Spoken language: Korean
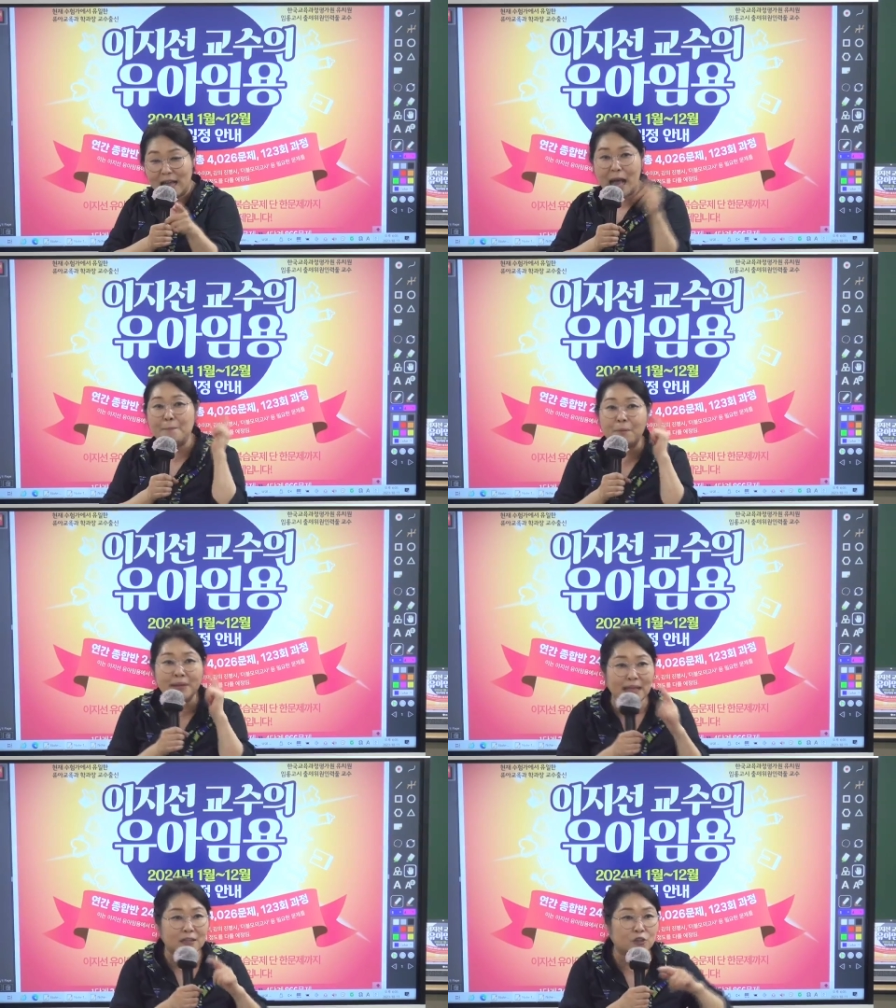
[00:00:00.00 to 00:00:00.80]
한
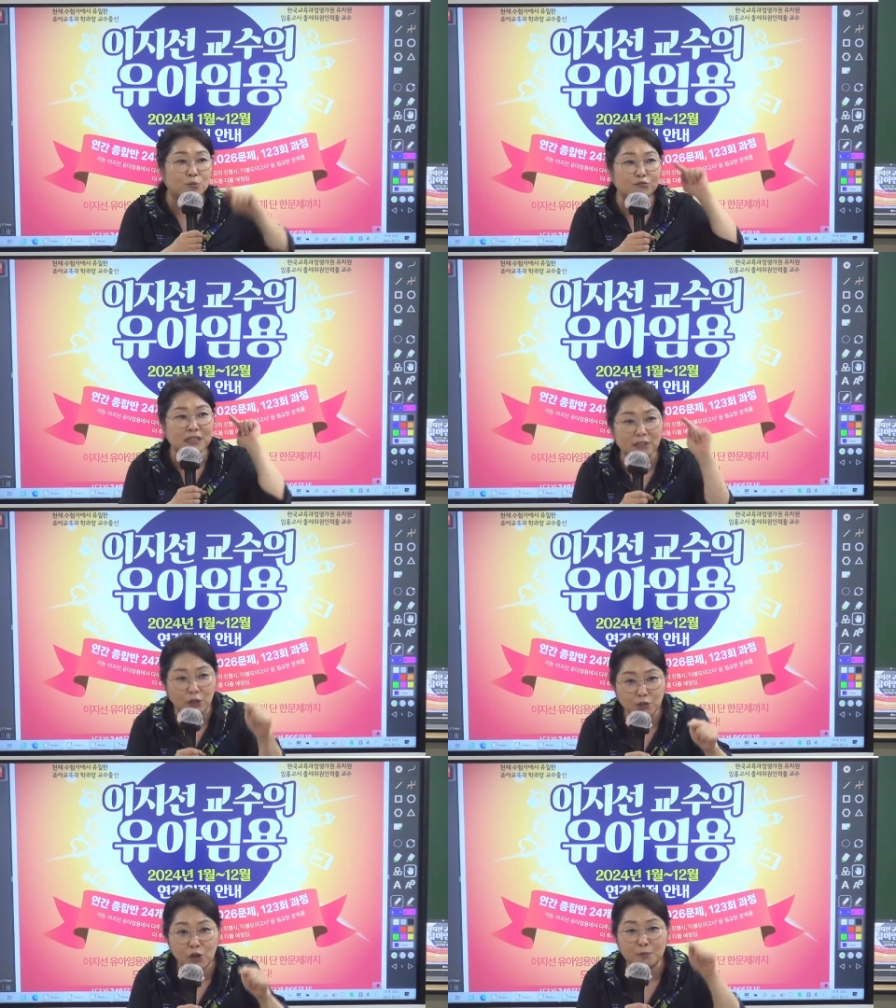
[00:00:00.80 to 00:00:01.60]
번만 딱 듣고 문제
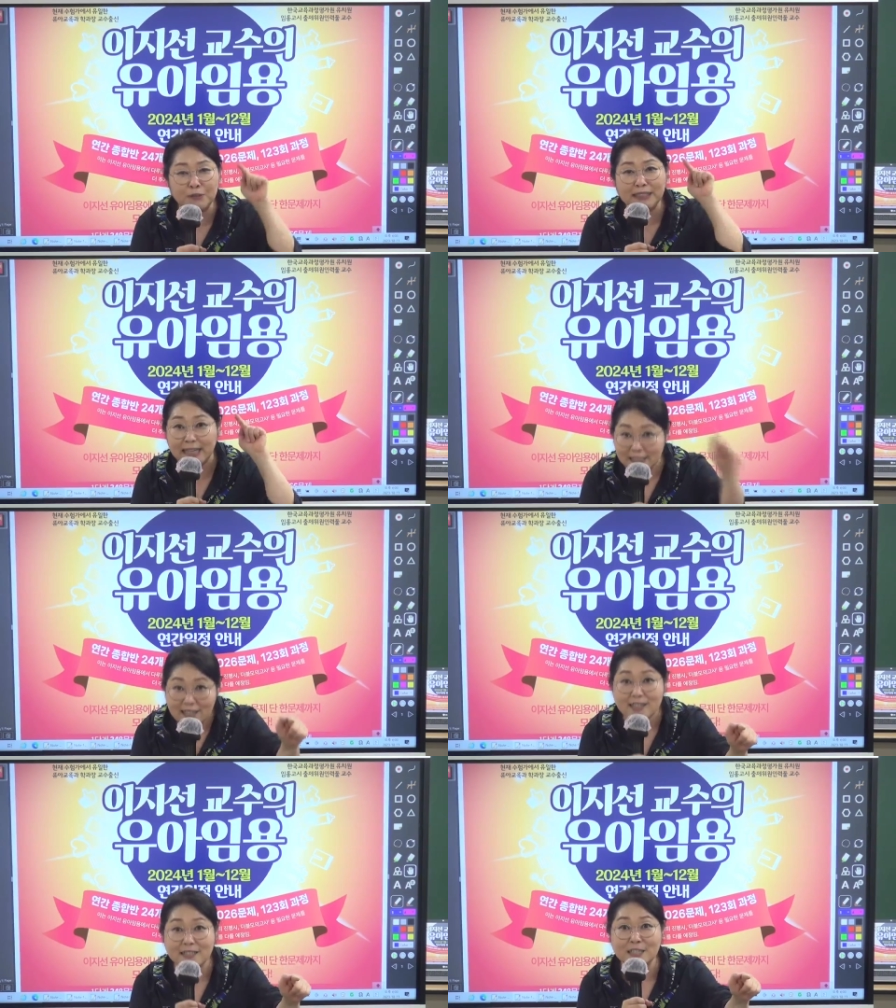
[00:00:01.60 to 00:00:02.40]
저절로 풀
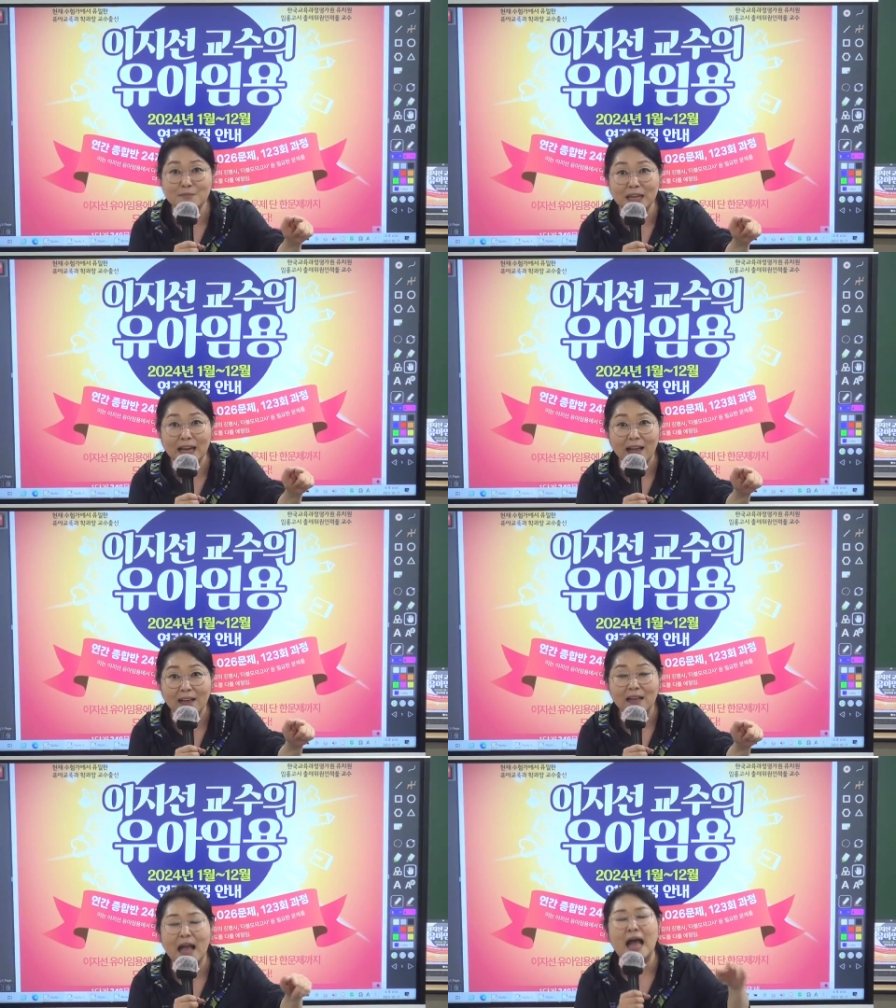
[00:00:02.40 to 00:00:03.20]
자신이 있으십니까?
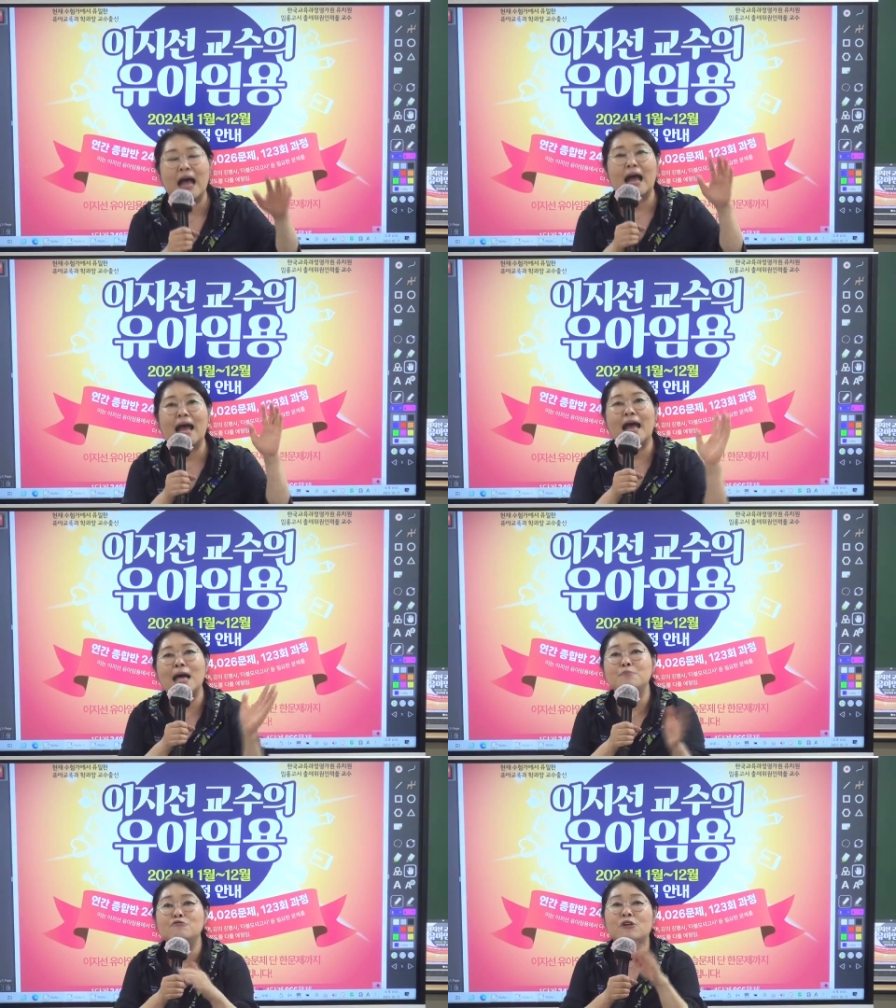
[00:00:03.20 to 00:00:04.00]

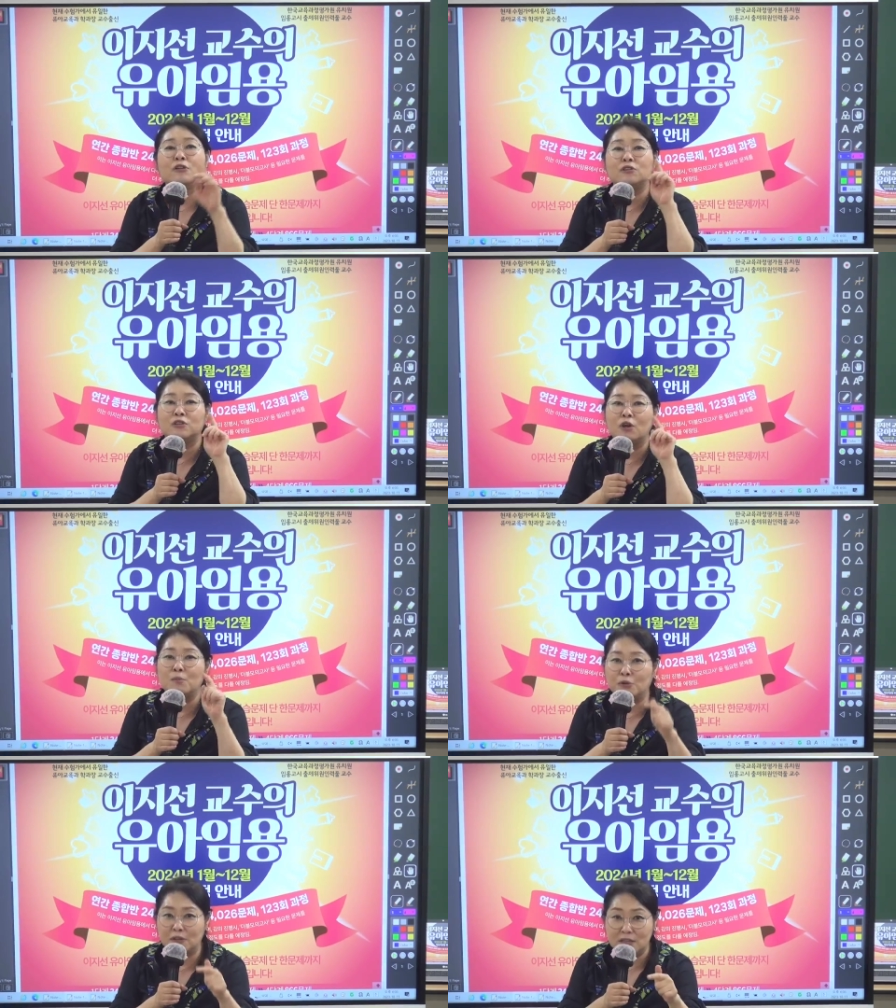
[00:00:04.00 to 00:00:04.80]
아무것도
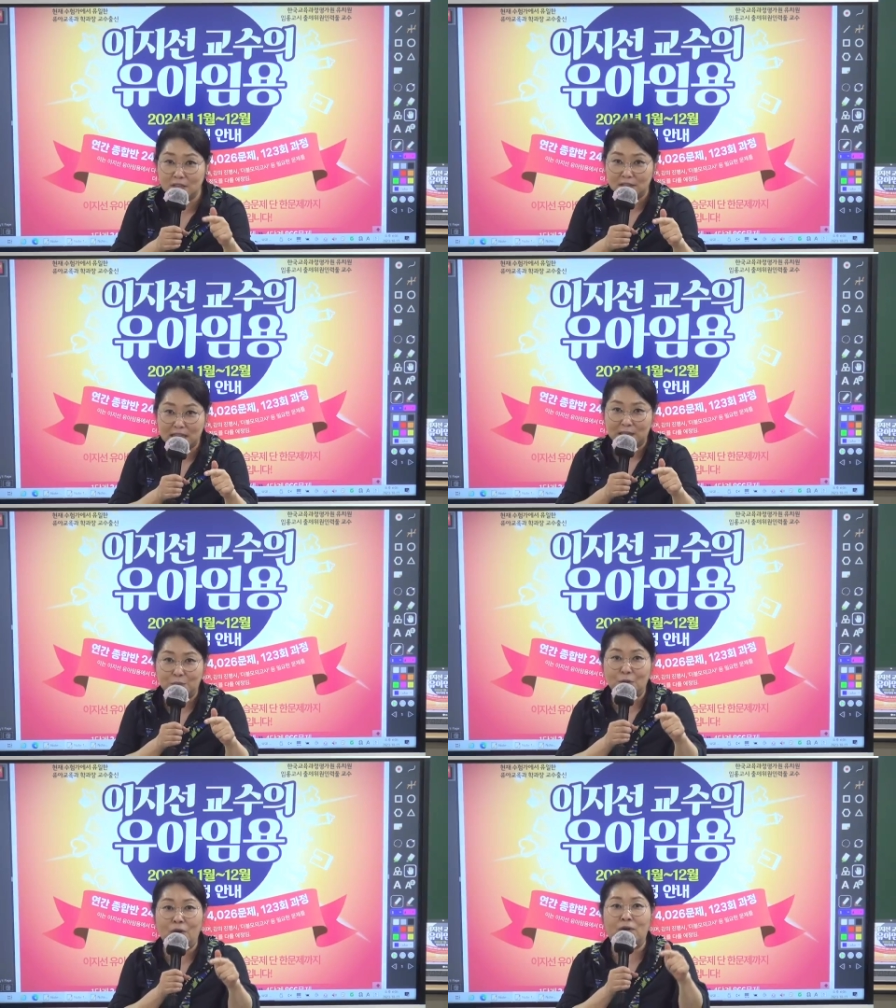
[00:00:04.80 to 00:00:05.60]
모르는
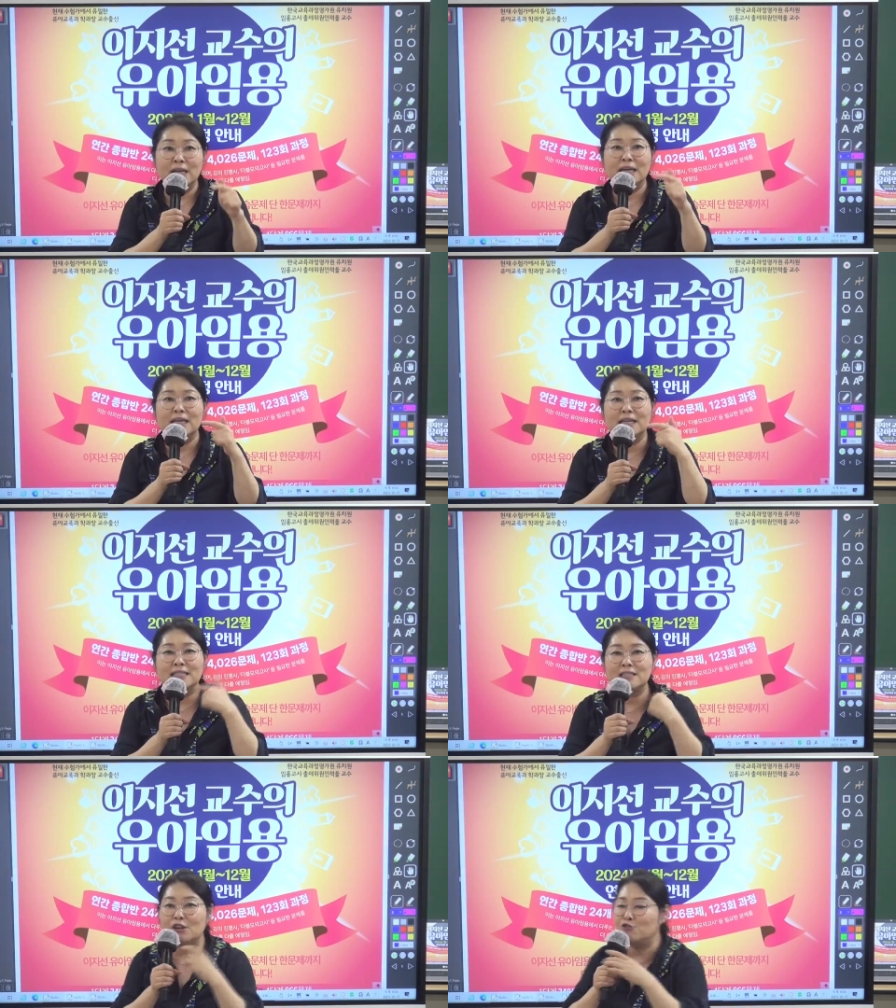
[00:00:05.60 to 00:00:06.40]
선생님도
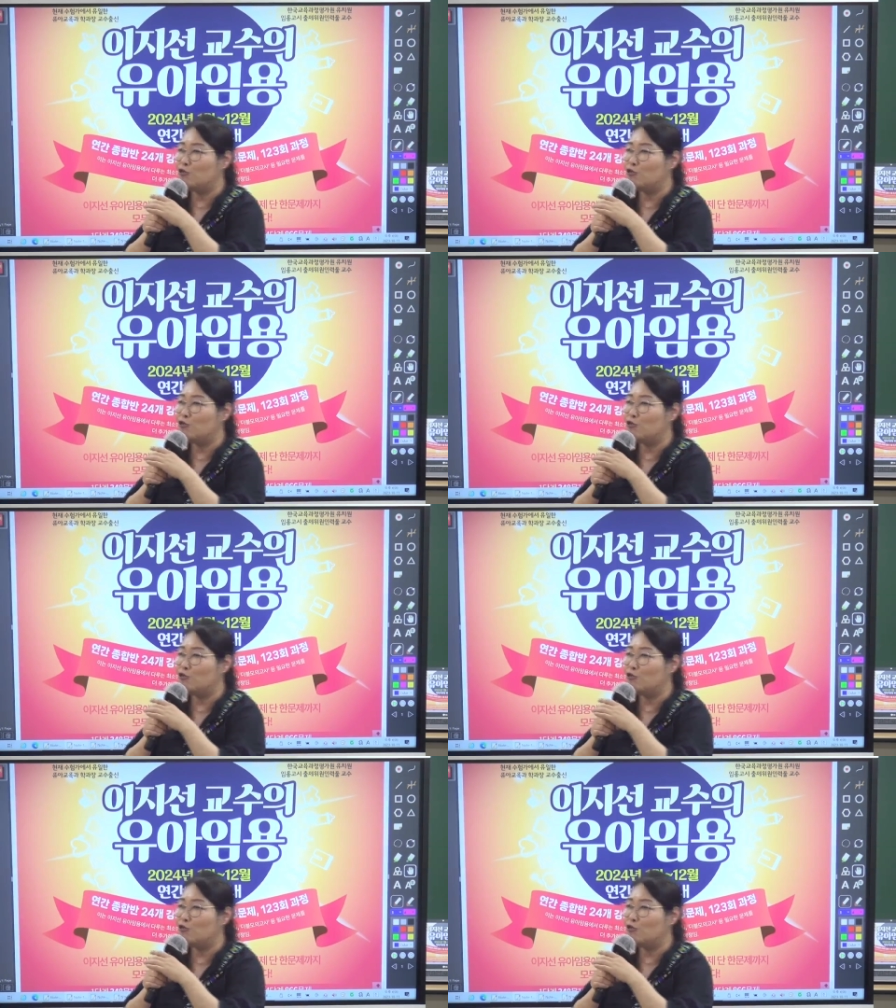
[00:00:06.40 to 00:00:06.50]
이지선